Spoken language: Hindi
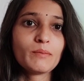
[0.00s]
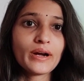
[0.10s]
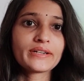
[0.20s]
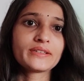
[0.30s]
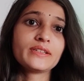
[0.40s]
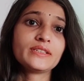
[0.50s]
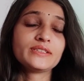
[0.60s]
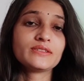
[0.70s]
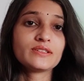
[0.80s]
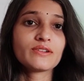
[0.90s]
बट
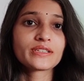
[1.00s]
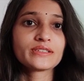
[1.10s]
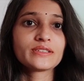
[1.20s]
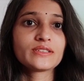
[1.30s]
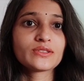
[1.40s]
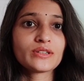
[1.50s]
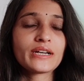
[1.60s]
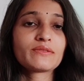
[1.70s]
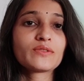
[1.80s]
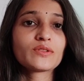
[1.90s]
यूनिवर्सिटी जो
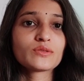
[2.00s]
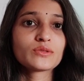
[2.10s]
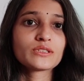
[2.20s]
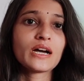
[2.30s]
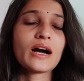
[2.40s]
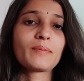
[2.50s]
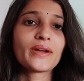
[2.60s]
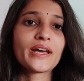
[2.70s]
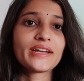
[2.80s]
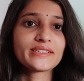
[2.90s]
है वो खुद का
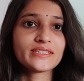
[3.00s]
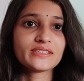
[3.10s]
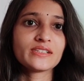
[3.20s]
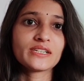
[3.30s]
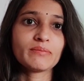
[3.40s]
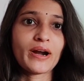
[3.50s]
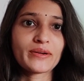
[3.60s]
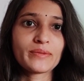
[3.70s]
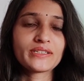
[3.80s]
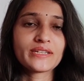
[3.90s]
अपना एक टीचिंग
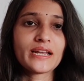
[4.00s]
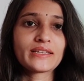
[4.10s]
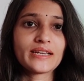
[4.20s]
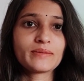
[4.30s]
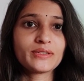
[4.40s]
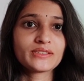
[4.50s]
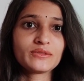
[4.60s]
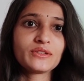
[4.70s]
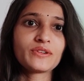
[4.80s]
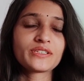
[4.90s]
डिपार्टमेंट चलाता है मिस
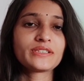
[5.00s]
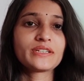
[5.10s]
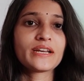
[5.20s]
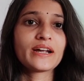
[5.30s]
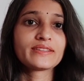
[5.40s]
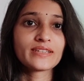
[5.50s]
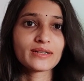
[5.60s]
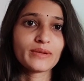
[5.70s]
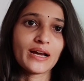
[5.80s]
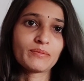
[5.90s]
यूनिवर्सिटी के
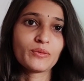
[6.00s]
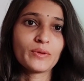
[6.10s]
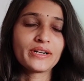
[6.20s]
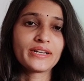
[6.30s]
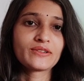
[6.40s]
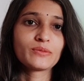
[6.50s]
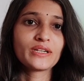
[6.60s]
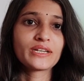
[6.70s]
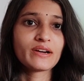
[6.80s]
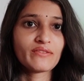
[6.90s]
अंदर में आपको पढ़ने को
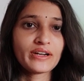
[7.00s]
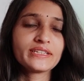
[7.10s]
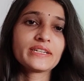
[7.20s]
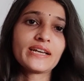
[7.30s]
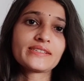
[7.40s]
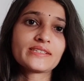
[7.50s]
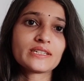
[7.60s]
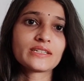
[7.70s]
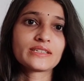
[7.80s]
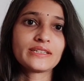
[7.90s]
मिलेगा वहीं
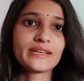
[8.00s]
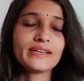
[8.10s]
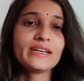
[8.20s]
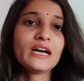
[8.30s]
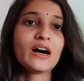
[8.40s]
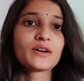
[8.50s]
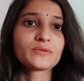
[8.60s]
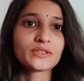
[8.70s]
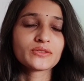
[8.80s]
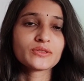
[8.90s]
क्लासेस लगती है
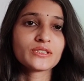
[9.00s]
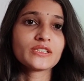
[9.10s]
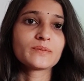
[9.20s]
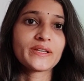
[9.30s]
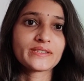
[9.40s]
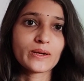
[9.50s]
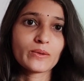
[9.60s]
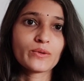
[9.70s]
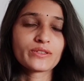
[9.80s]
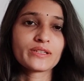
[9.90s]
और वो कुछ स्पेशल
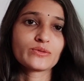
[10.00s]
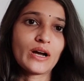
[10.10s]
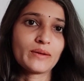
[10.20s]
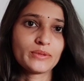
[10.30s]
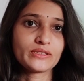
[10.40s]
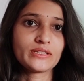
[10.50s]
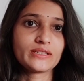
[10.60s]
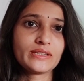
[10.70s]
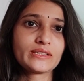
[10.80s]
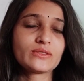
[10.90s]
कोर्सेस वहाँ पर
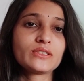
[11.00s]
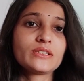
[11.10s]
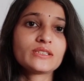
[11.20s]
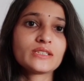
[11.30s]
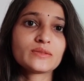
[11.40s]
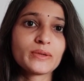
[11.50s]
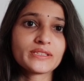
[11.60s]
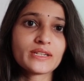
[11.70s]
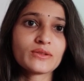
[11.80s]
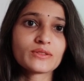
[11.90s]
चलते हैं तो इस
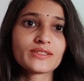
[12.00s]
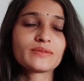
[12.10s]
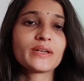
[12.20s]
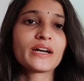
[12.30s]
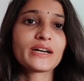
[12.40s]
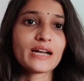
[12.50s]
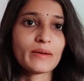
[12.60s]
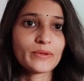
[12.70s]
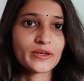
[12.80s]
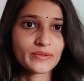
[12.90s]
स्पेशल कोर्सेस में अगर
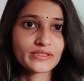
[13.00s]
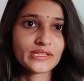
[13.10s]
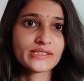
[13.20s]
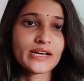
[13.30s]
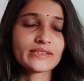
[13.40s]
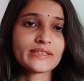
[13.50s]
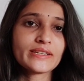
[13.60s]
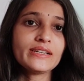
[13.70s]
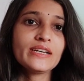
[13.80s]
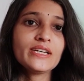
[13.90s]
आप एडमिशन चाहते
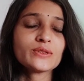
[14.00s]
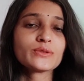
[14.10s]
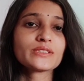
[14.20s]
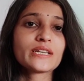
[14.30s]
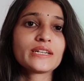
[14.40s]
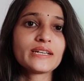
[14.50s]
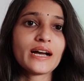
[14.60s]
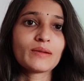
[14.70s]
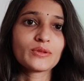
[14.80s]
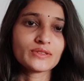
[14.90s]
हैं तो उसके लिए
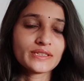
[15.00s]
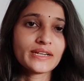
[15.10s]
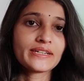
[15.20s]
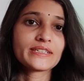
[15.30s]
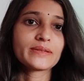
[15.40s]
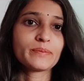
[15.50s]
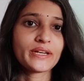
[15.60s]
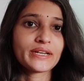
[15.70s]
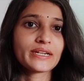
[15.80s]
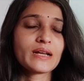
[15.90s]
आपको हंड्रेड
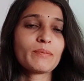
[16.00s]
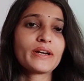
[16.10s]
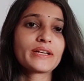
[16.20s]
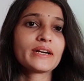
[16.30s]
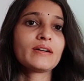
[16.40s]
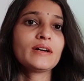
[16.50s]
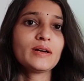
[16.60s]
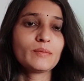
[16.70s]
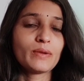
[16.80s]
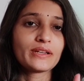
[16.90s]
पे करना पड़ेगा
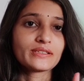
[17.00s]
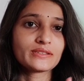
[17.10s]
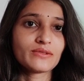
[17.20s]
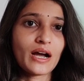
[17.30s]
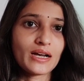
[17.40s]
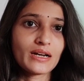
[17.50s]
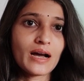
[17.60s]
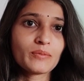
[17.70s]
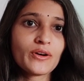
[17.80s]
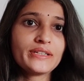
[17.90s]
प्लस प्लस वहाँ
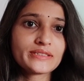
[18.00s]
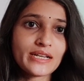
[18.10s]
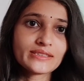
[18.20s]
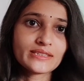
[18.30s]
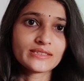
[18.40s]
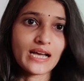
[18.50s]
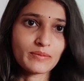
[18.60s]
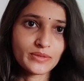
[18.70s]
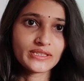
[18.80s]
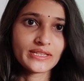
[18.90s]
आपको एंट्रेंस
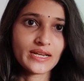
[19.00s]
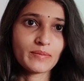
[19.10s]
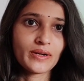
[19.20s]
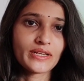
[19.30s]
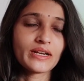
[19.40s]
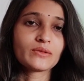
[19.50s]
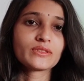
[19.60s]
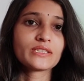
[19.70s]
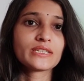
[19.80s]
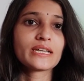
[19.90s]
एग्ज़ाम भी देना पड़ेगा
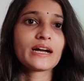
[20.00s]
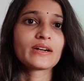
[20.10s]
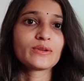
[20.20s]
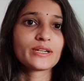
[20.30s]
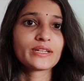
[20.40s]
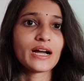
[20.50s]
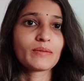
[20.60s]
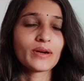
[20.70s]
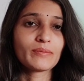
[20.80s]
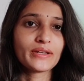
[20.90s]
उसी के अकॉर्डिंग
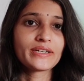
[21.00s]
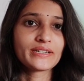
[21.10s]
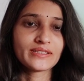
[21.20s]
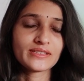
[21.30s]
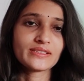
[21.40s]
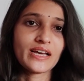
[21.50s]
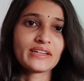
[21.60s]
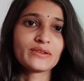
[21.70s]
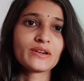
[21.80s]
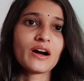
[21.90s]
आपका मेरिट लिस्ट
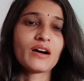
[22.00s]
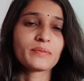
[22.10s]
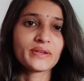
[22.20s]
जारी होगा और